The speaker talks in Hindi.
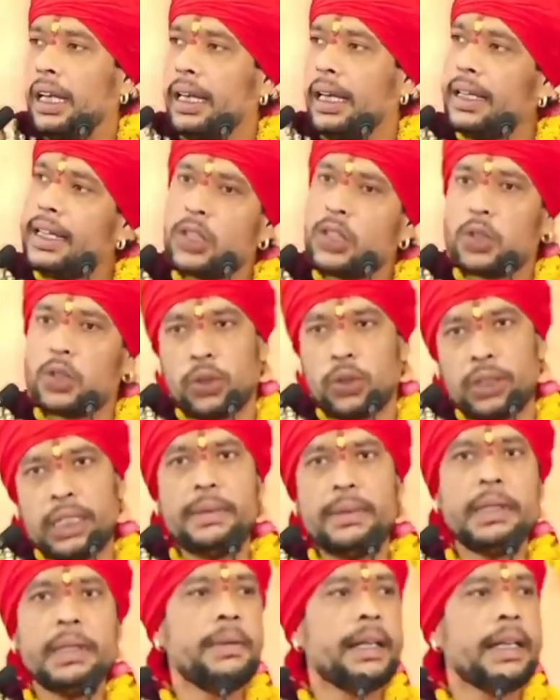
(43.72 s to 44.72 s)
लेकिन
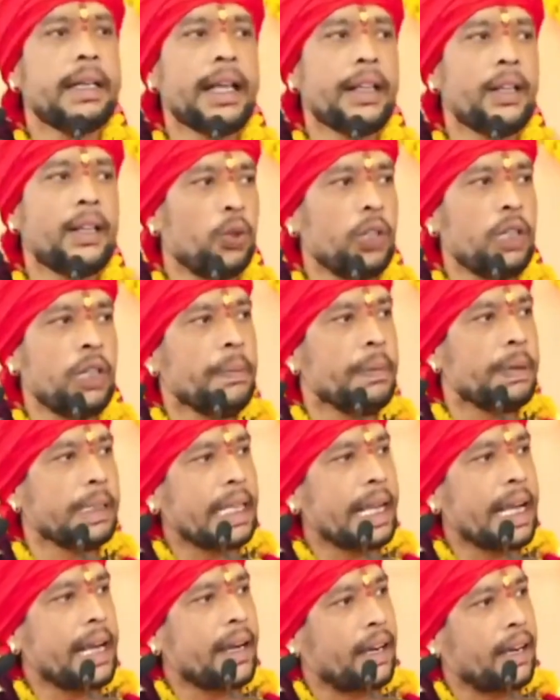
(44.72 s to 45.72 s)
सुखदेव जी महाराज दो ही
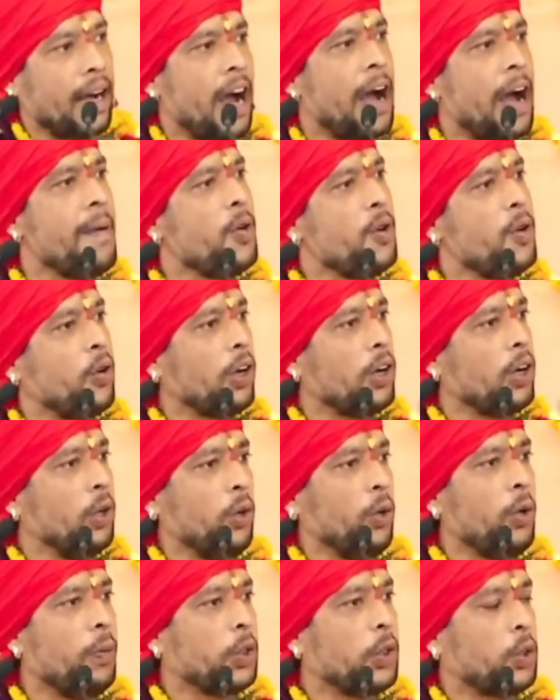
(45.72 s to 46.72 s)
बताए काम और
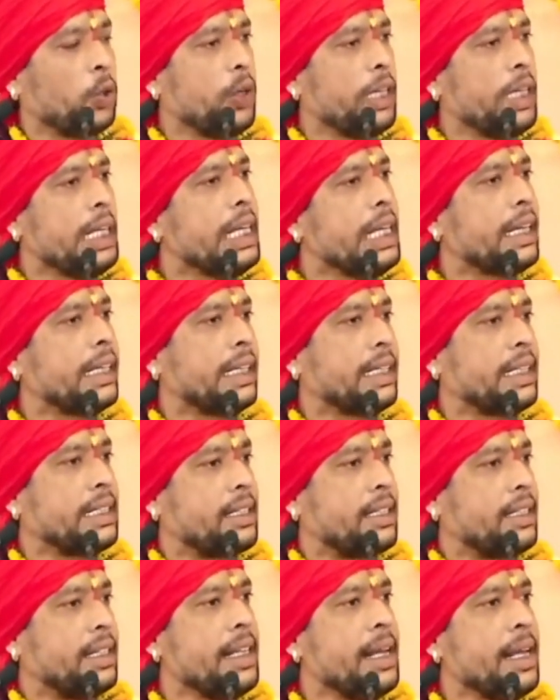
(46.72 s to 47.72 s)
लोभ दो ही
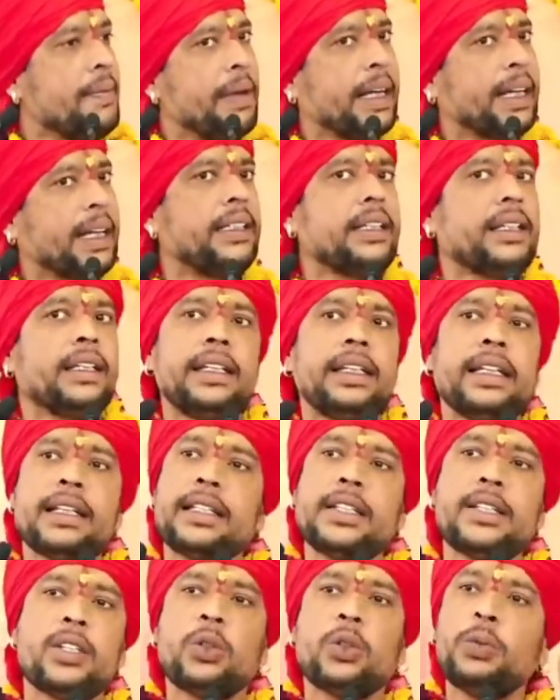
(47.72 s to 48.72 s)
चीजें व्यक्ति की
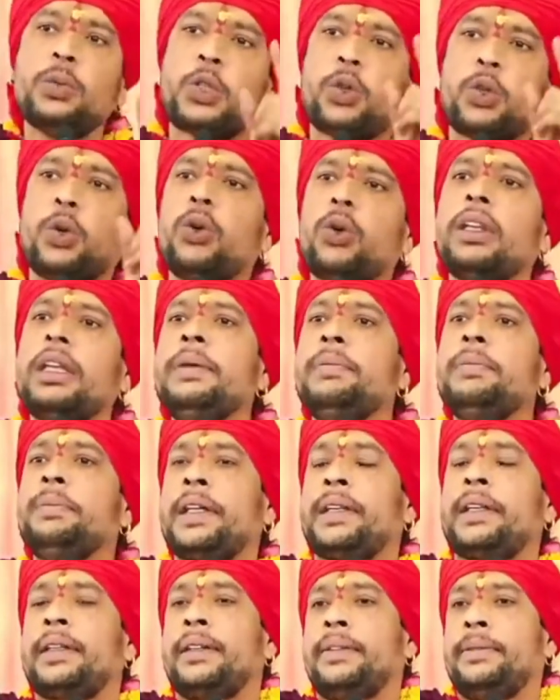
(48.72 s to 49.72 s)
ऐसी जिनको वो छोड़ नहीं
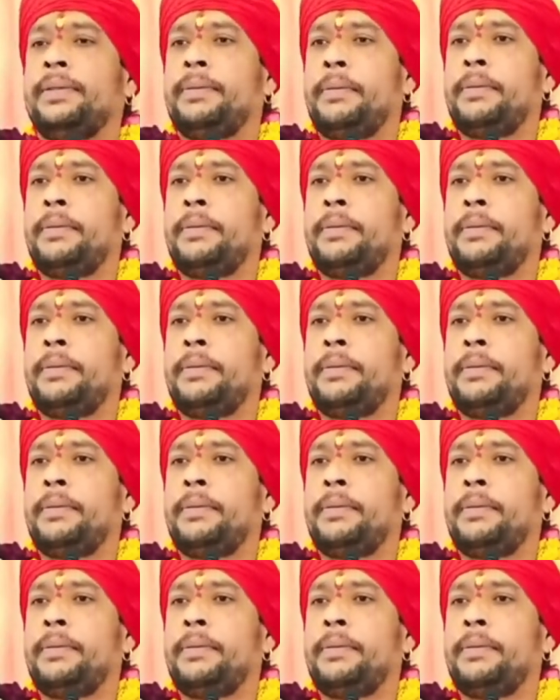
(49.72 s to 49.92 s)
पाता